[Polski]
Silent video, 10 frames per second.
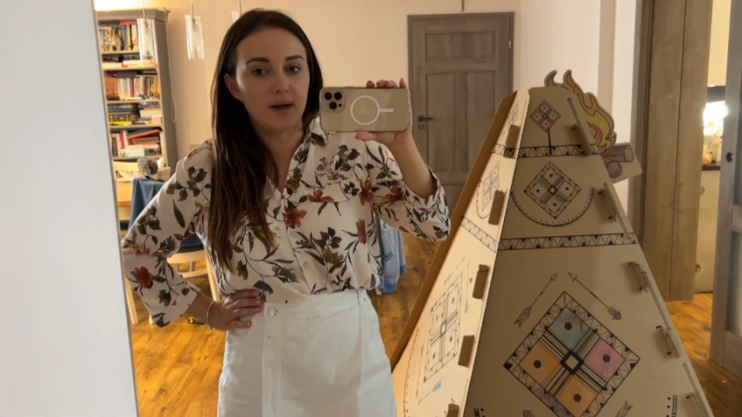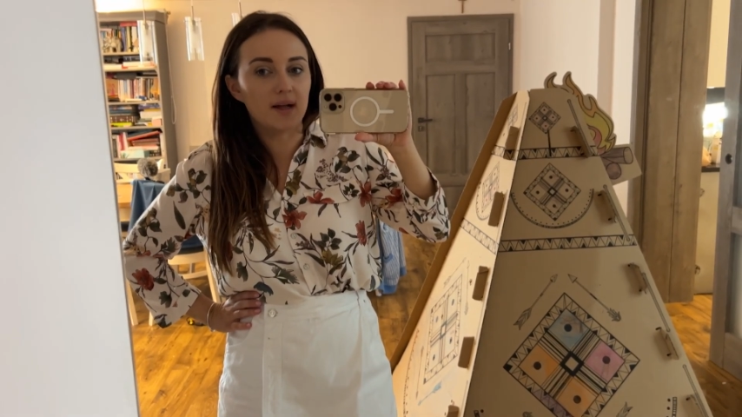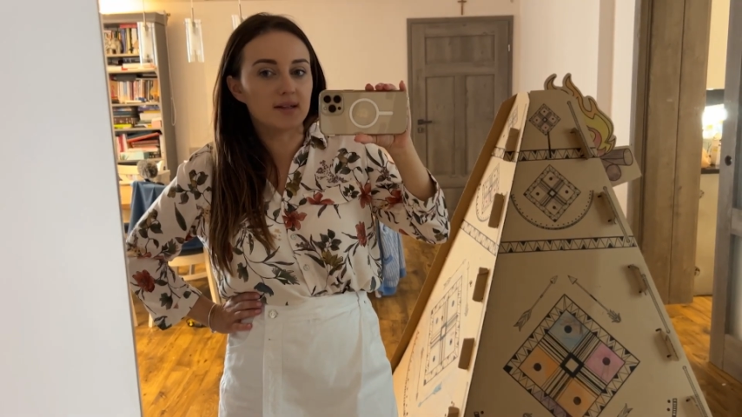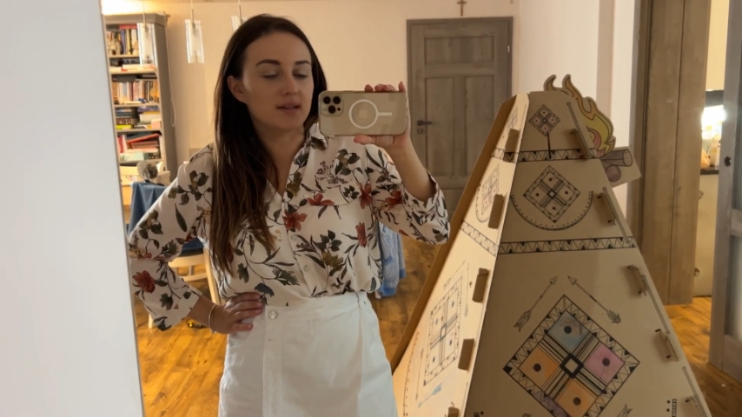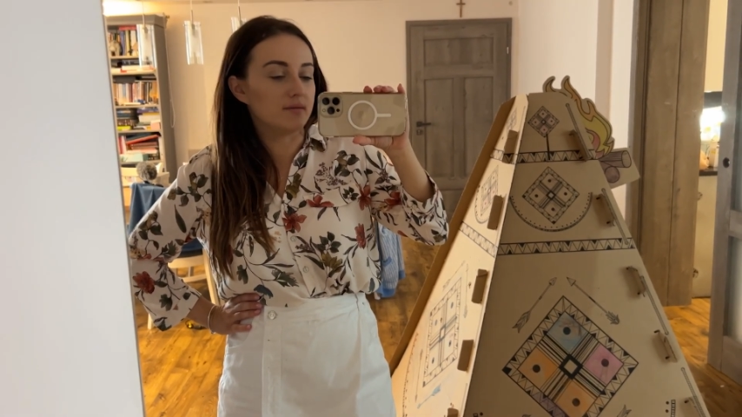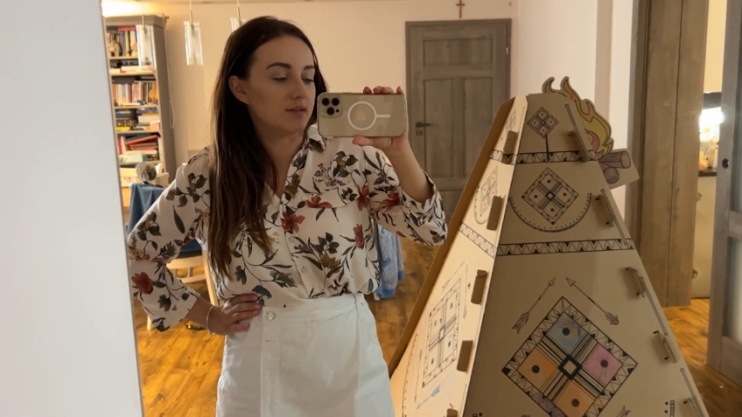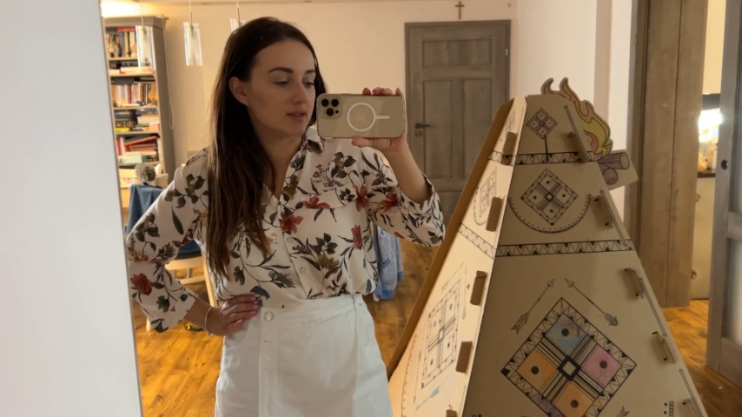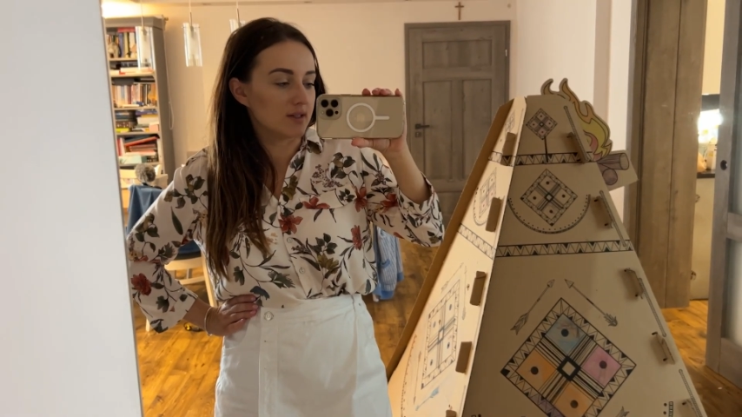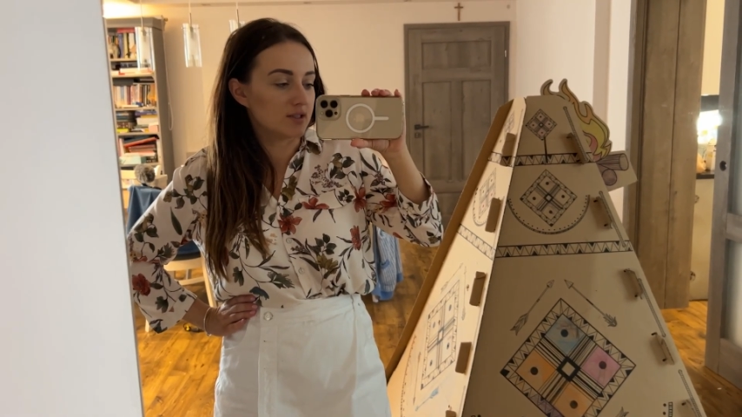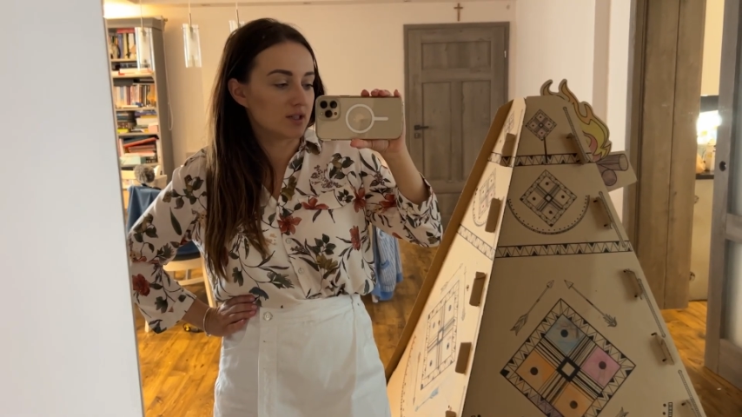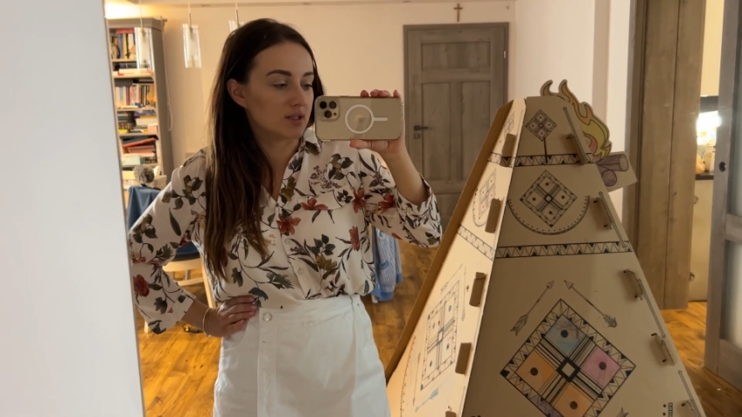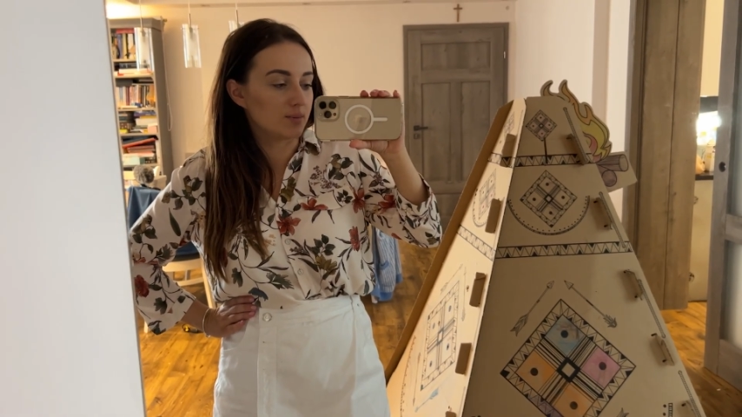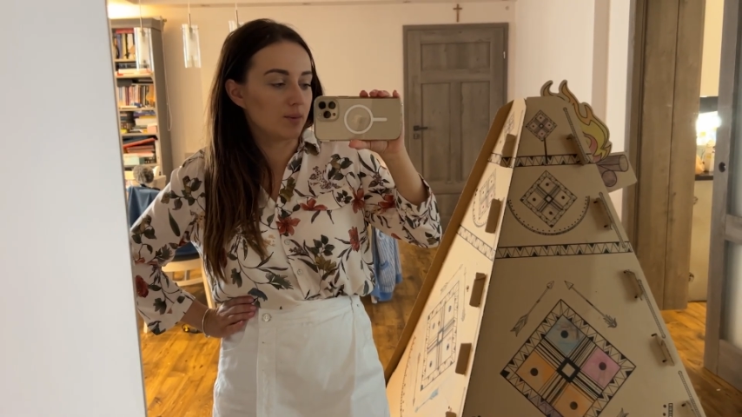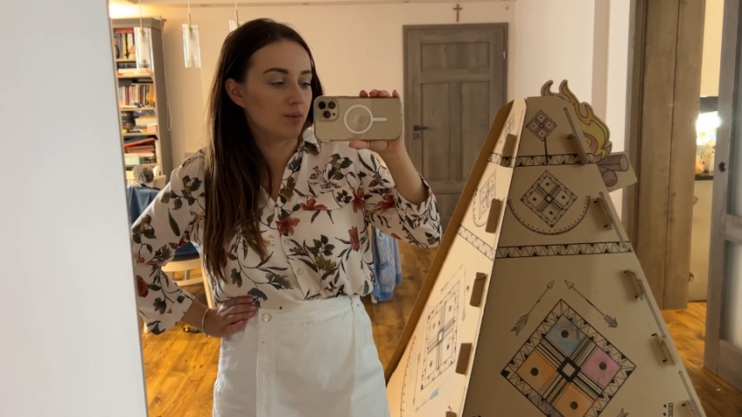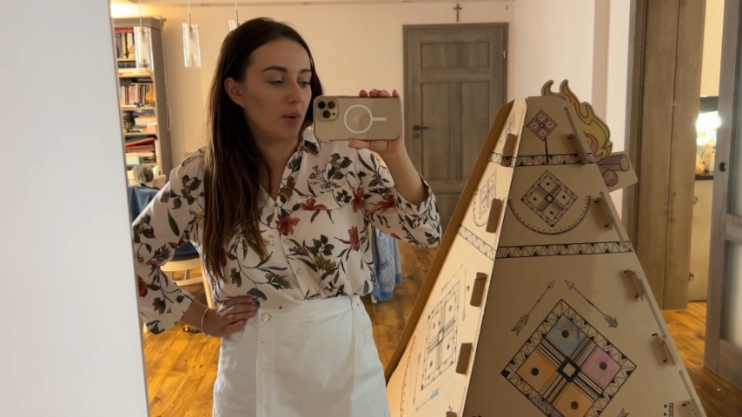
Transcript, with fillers: ale najważniejsze, żeby było